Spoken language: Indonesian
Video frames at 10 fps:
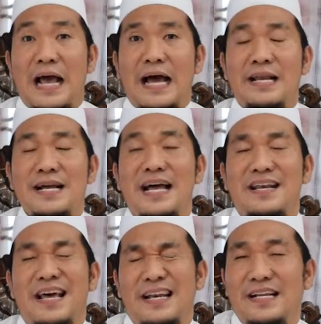ada
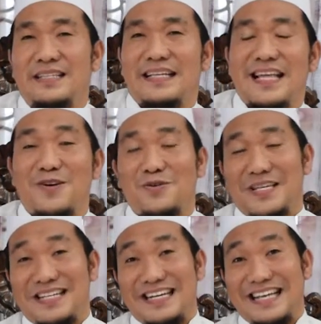nggak dalil tentang dosa
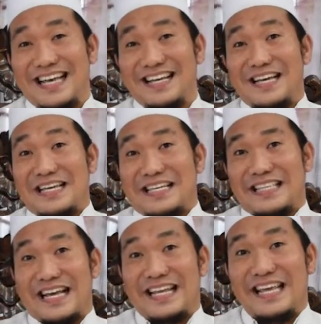jariah
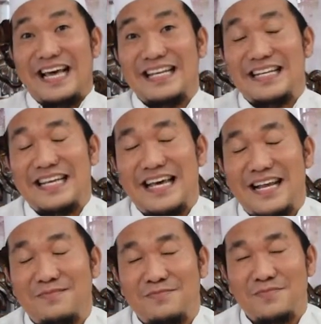kita lihat di
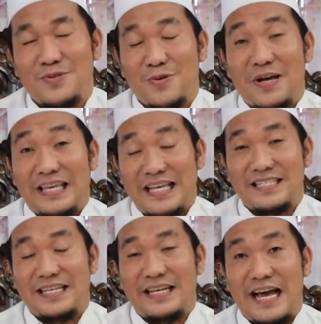dalam surah
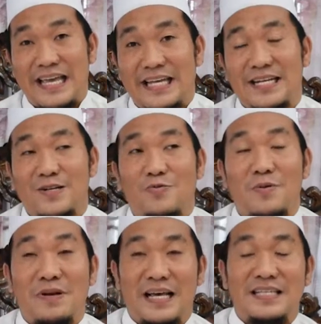yasin ayat
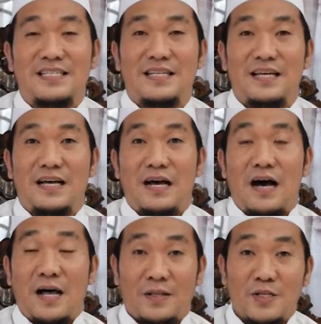ke-12
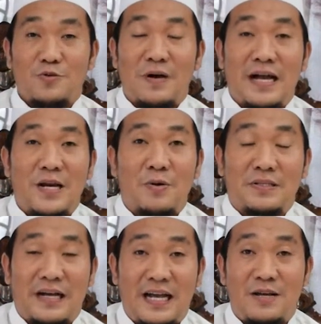Allah Subhanahu wa
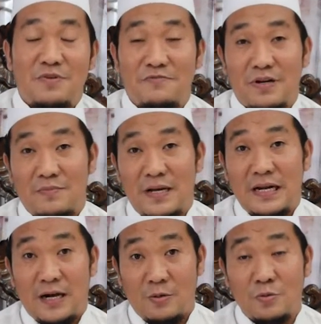taala
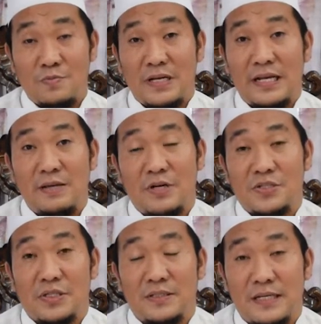berfirman, "A'udzu billahi
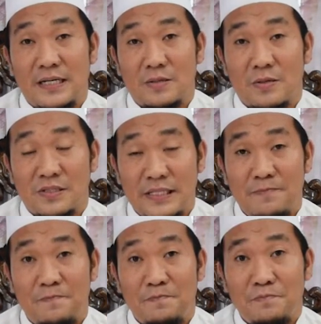minasyaitonir rajim.